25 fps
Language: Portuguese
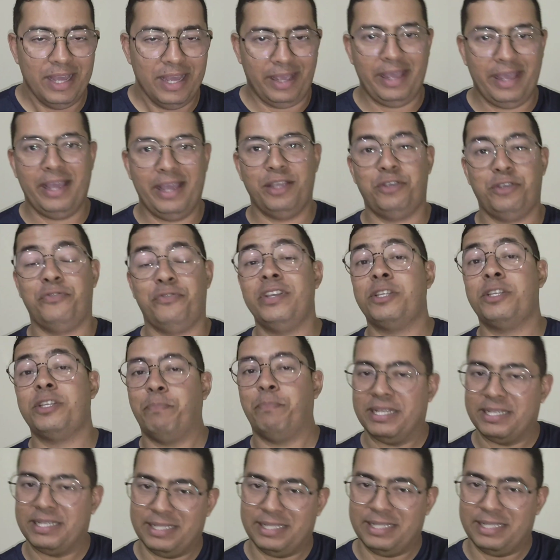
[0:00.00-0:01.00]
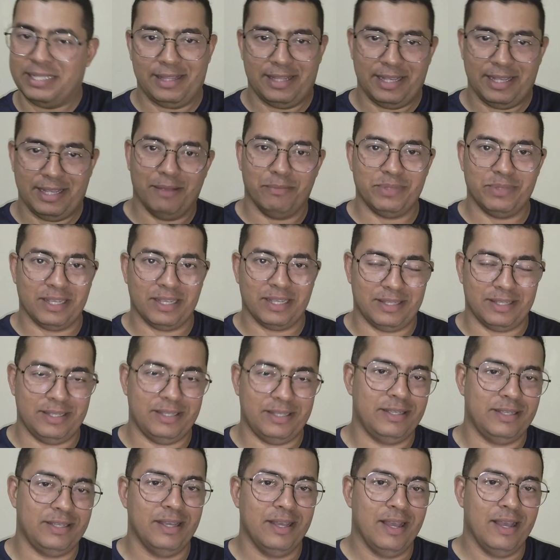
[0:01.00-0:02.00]
ex-vice-presidente, digamos
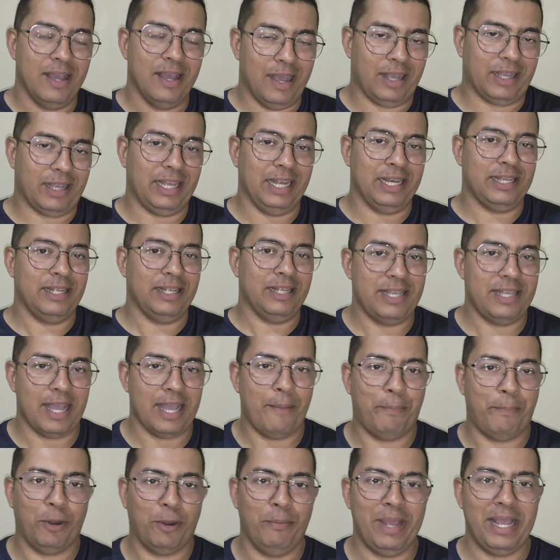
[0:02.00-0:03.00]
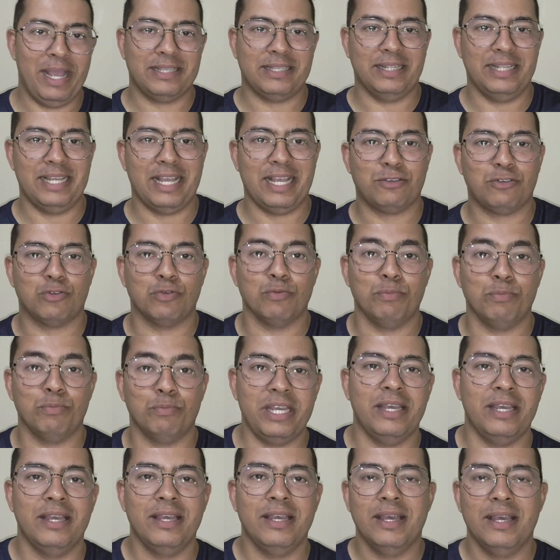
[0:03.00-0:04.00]
assim, aquele que tinha a promessa de
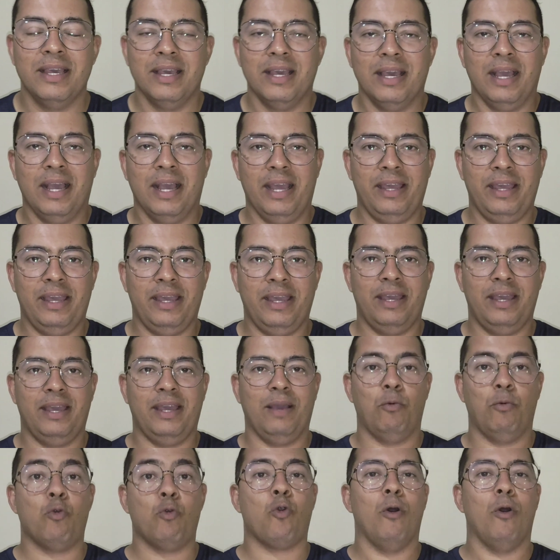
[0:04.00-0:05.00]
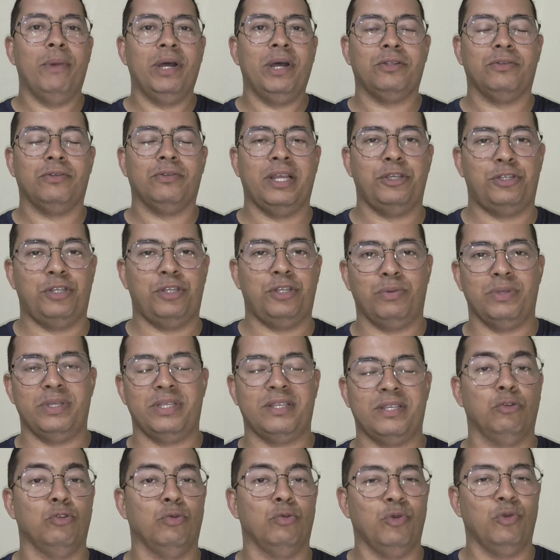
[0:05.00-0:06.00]
assumir é, o comando da
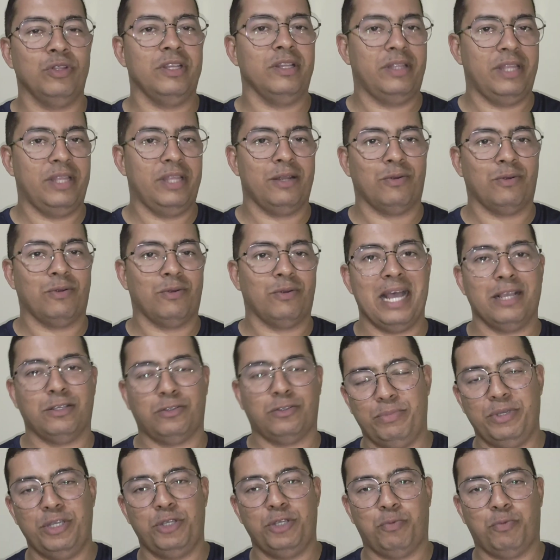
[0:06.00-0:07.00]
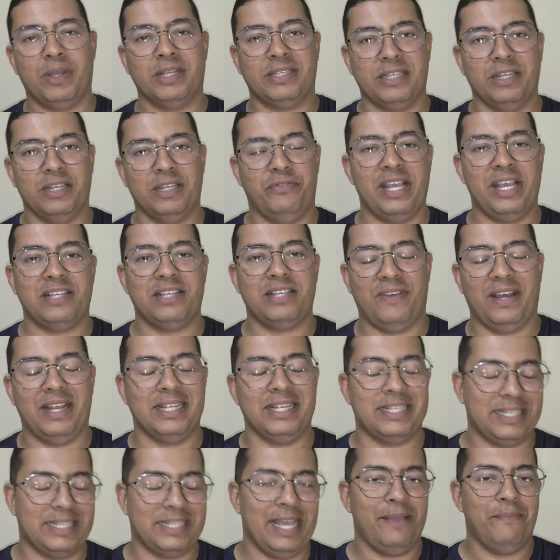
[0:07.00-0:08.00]
instituição no mundo inteiro, caso o bispo Macedo viesse
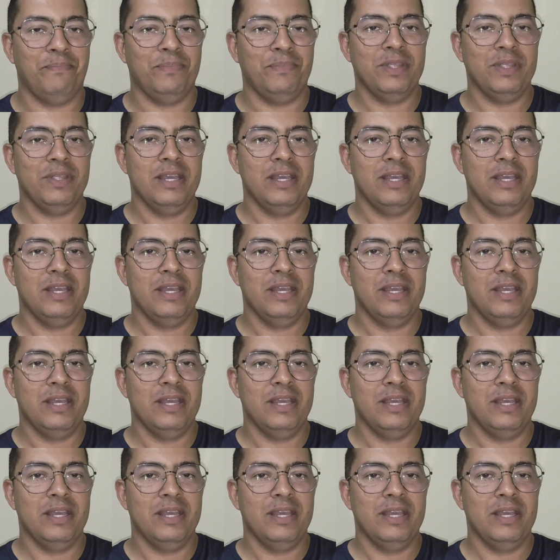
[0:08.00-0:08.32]
falecer,